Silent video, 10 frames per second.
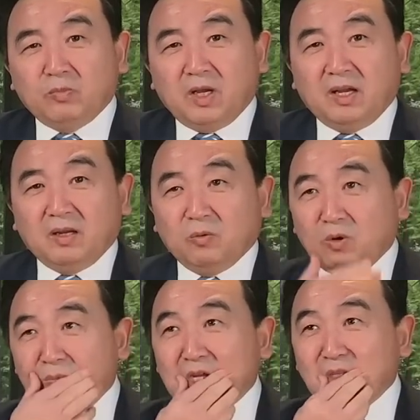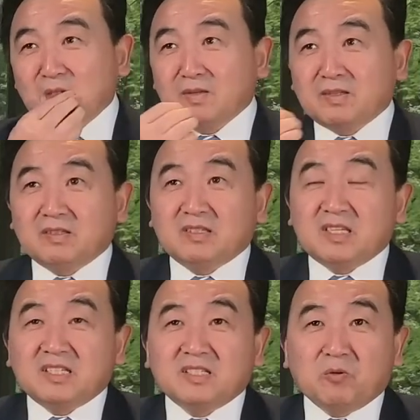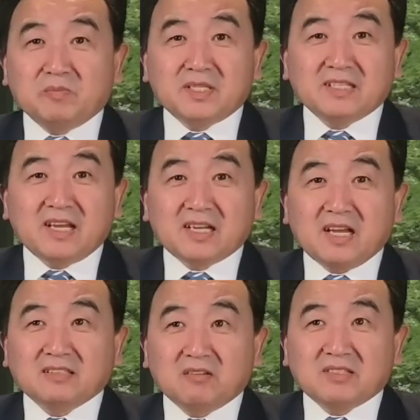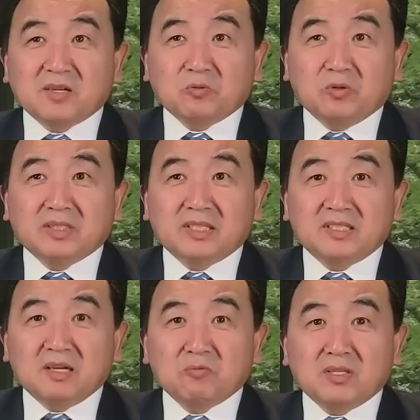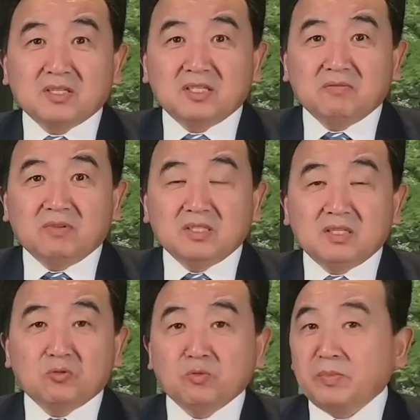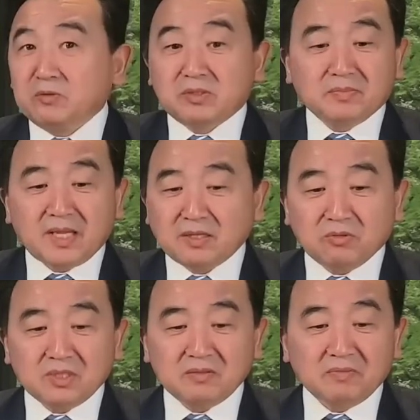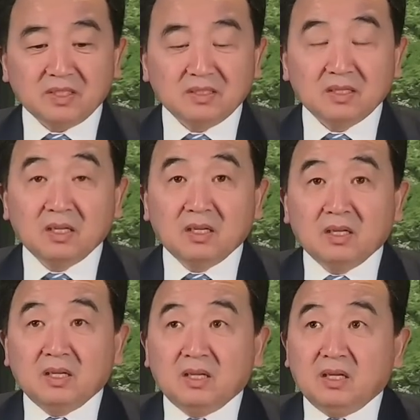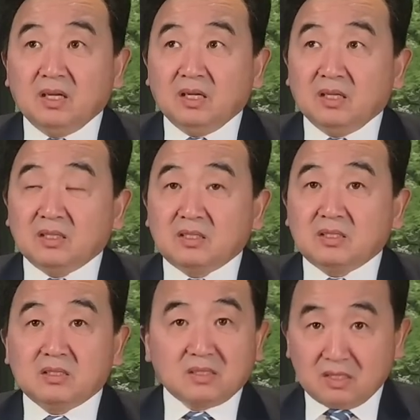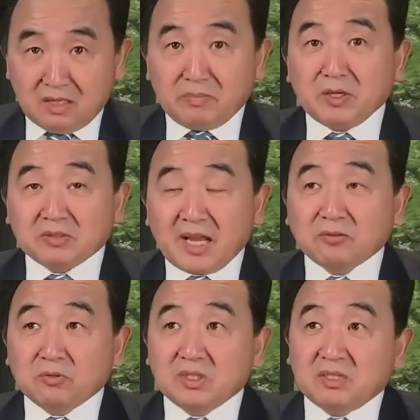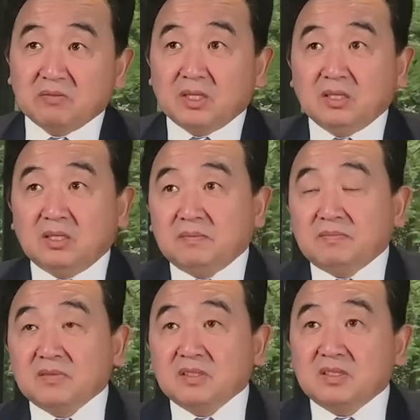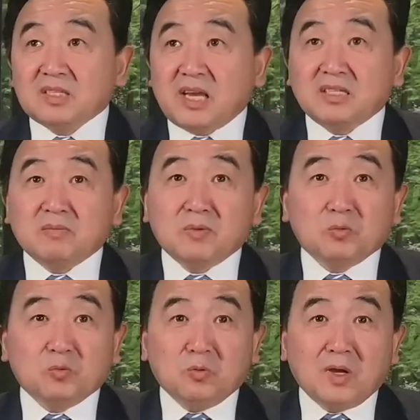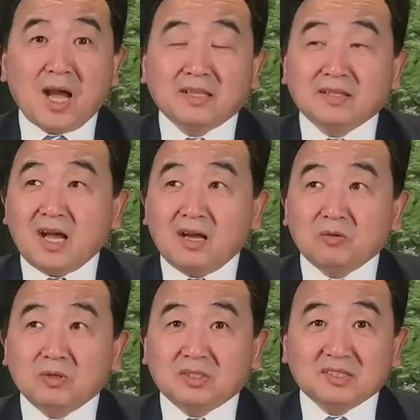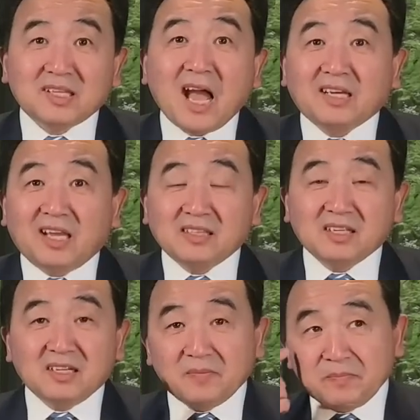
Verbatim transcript: 呃，我们其实我们现在看到，在国内相关的新闻几乎没有什么太多新闻，呃，真的没有太多新闻。在什么武汉呐或者大连呢？